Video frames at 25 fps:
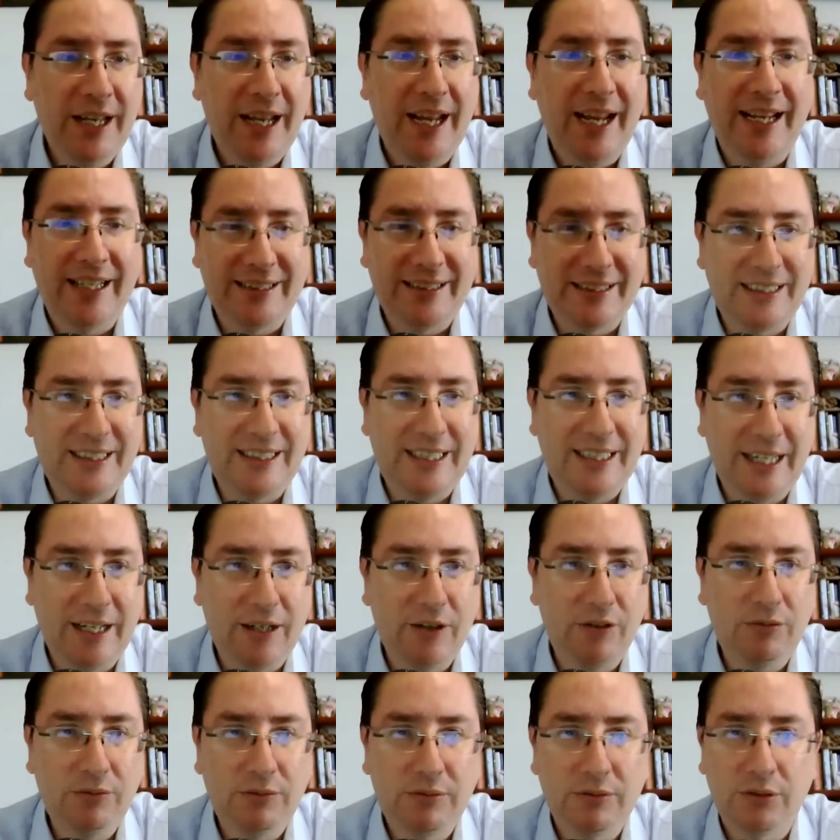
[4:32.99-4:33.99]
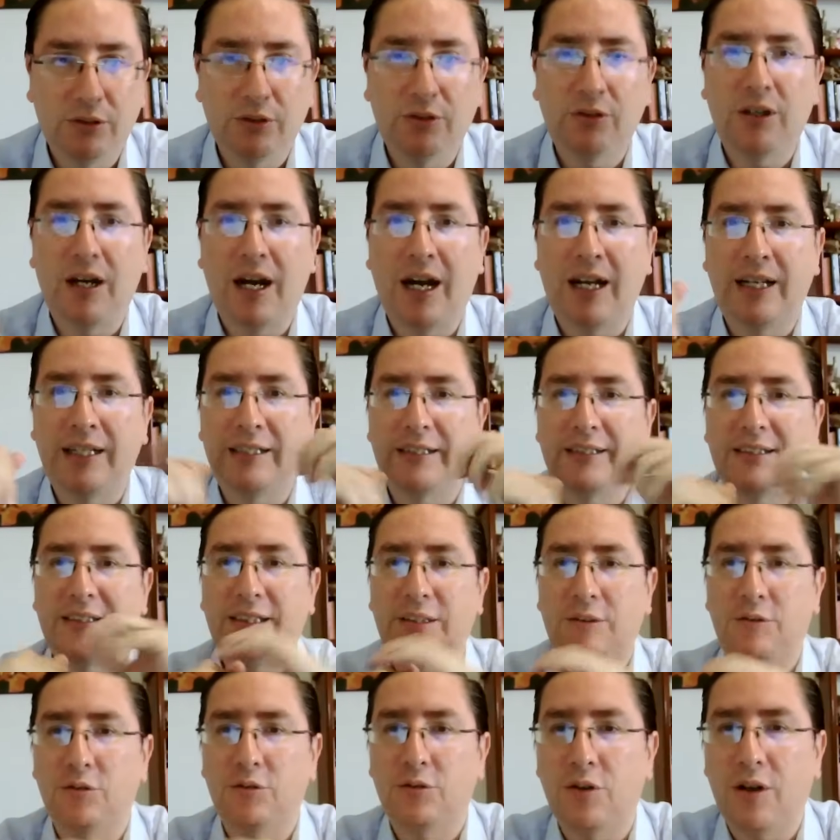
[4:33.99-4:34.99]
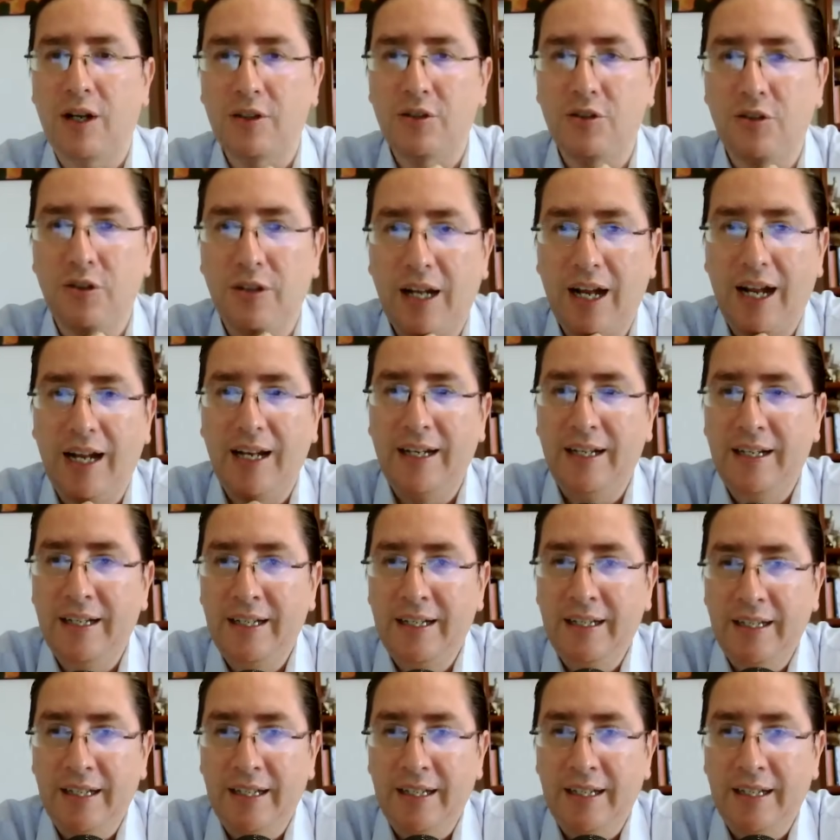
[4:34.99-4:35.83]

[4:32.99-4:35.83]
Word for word: exigieron, ¿no?, al Instituto Nacional